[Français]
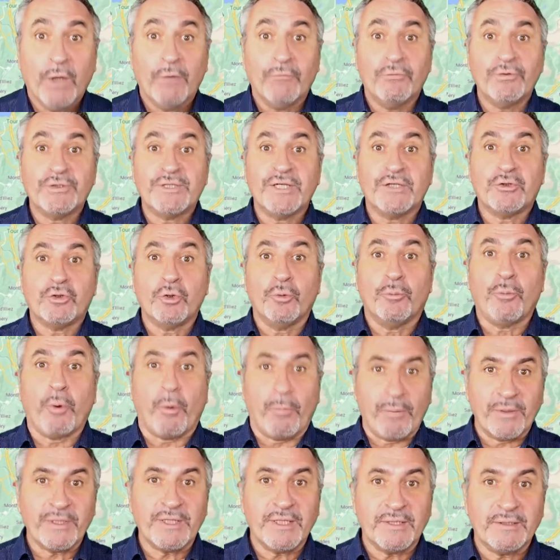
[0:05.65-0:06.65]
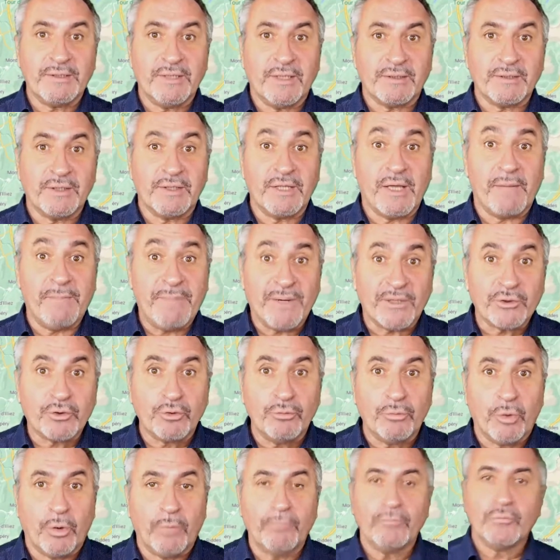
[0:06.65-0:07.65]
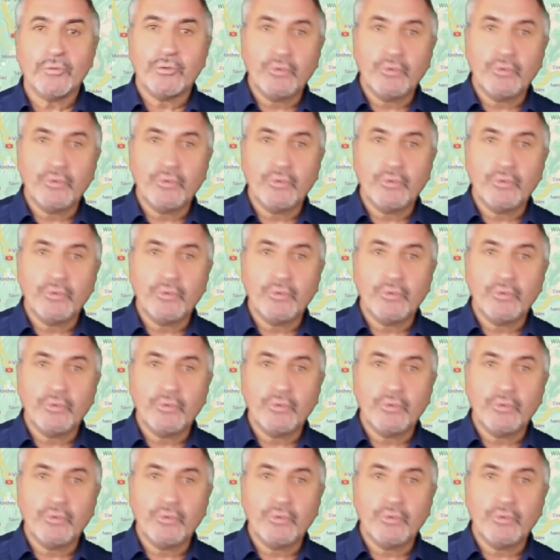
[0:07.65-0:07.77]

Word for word: Vous êtes propriétaire d'un appartement,